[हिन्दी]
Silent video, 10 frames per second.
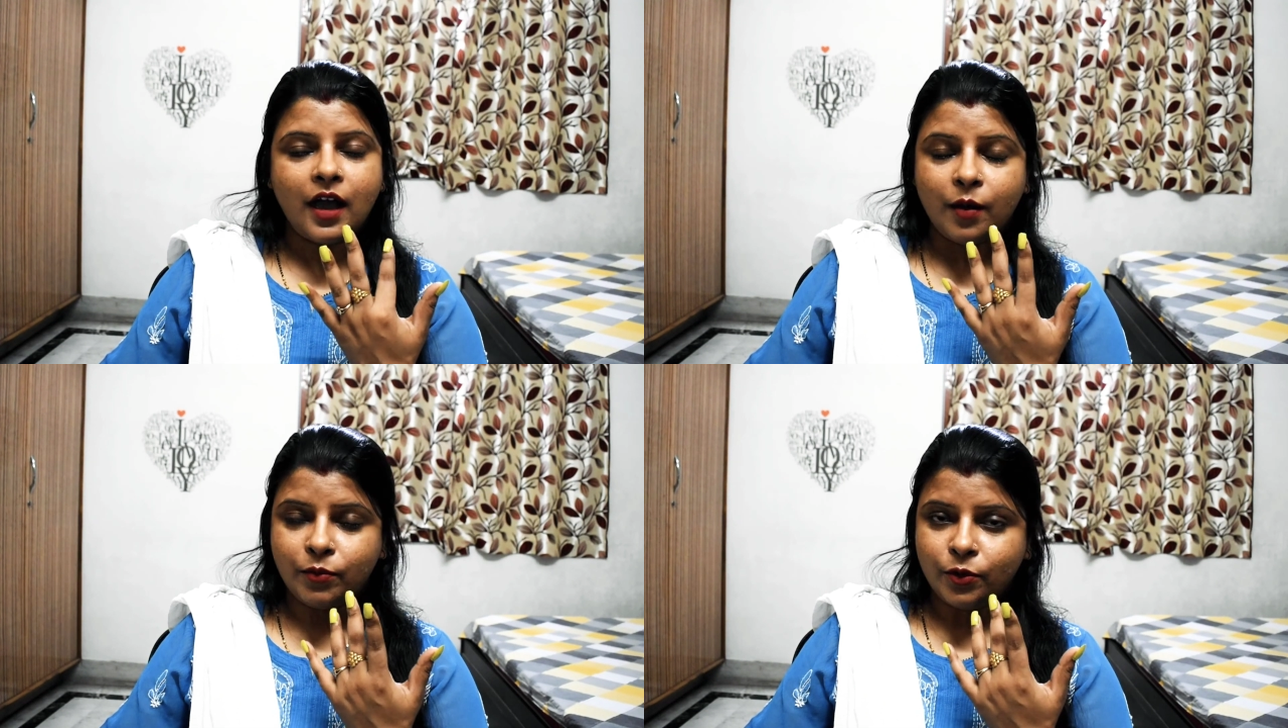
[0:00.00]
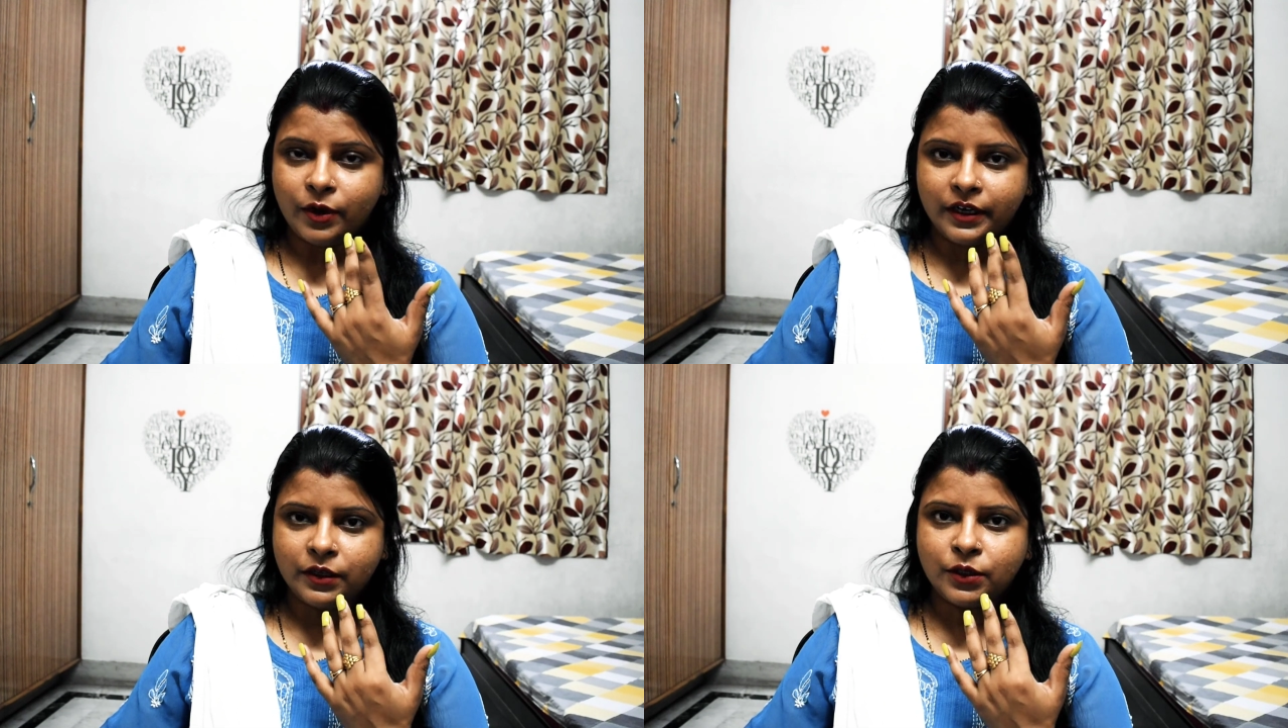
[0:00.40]
आपको
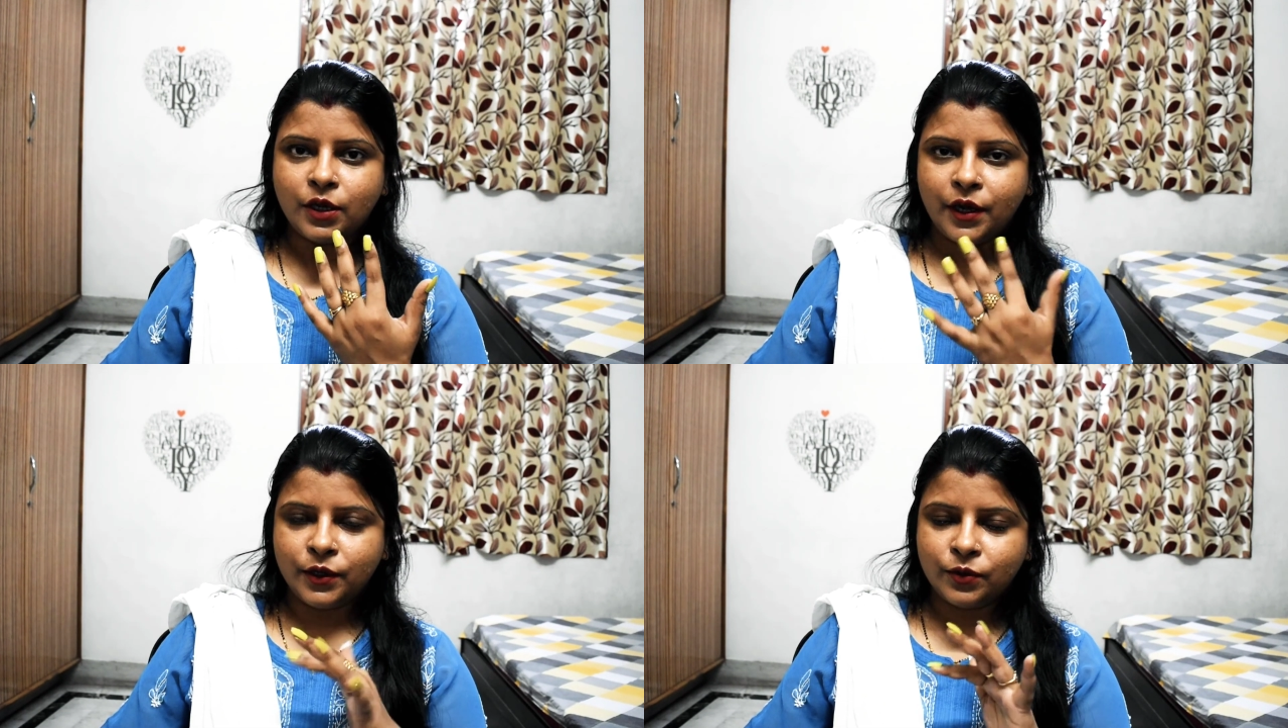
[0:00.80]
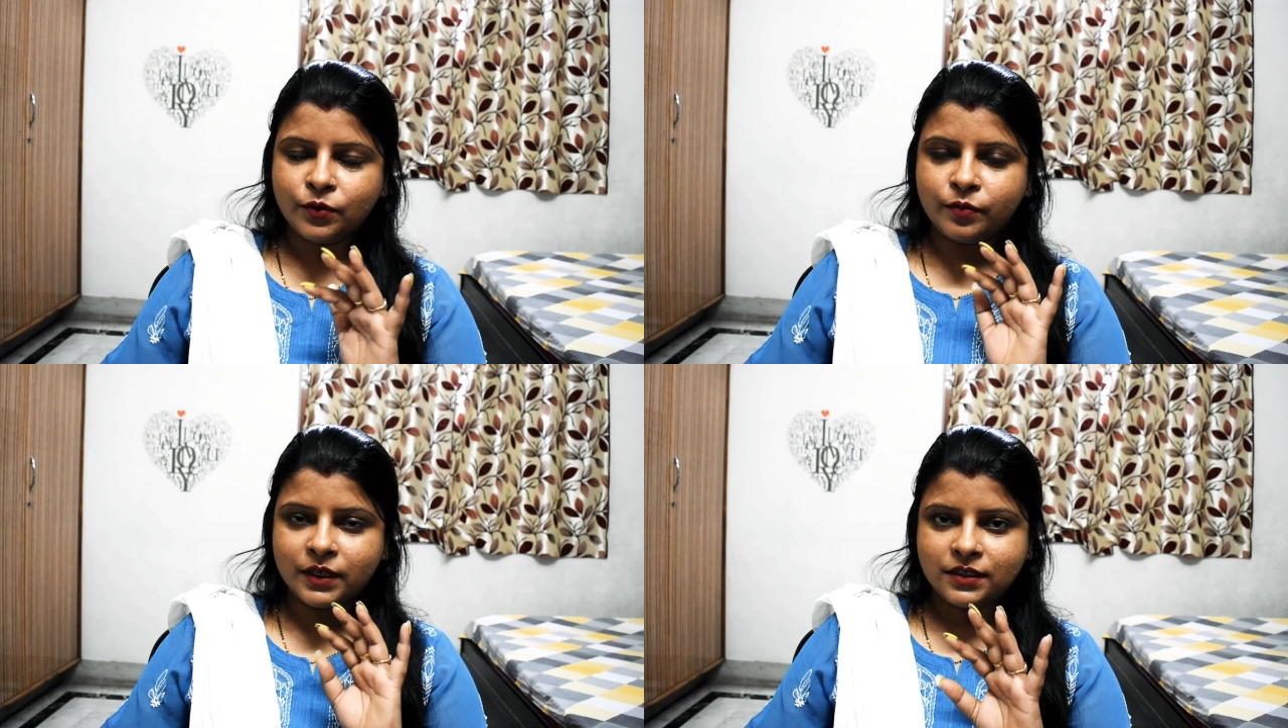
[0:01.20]
करके दिखाई हूँ
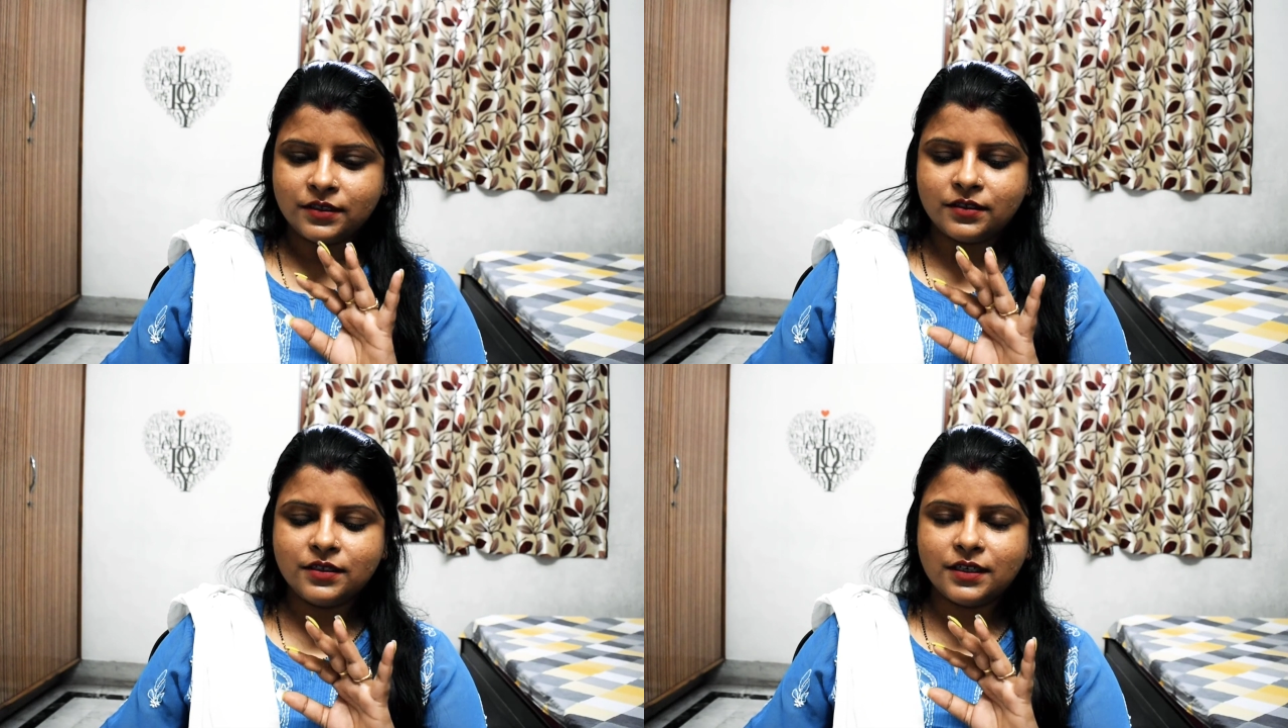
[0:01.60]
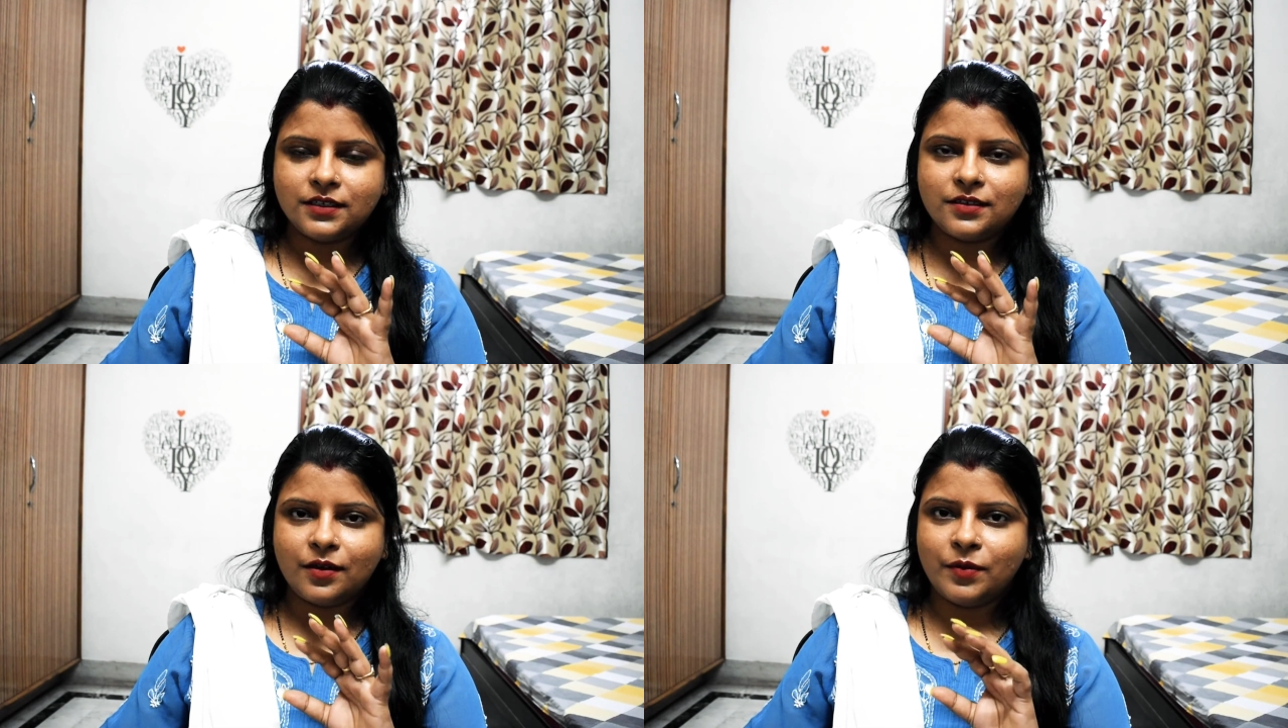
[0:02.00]
बस
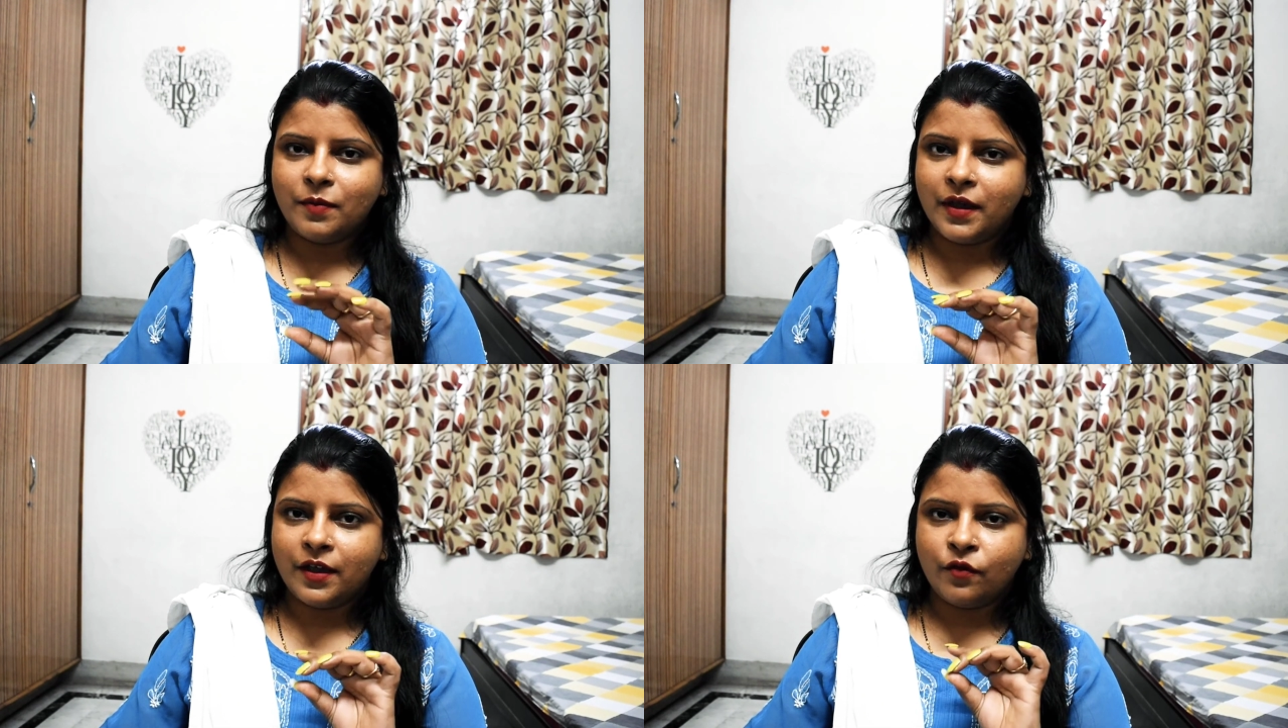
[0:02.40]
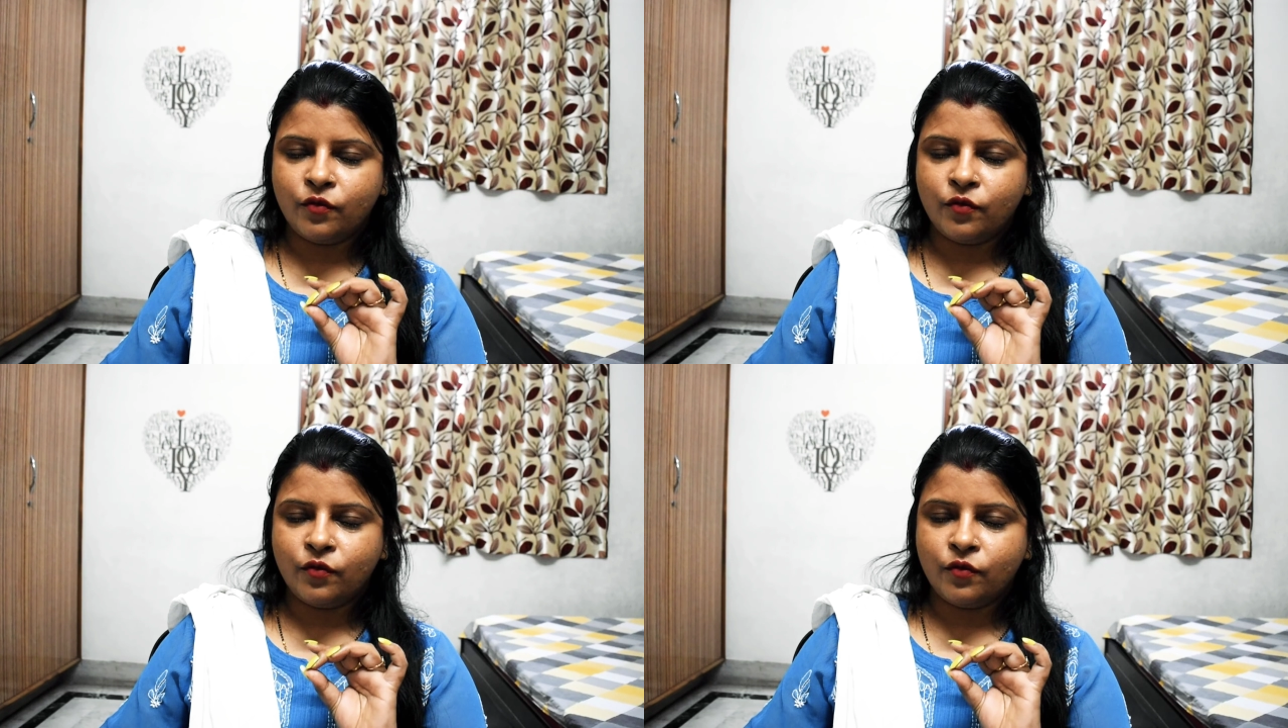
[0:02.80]
जस्ट अभी मैं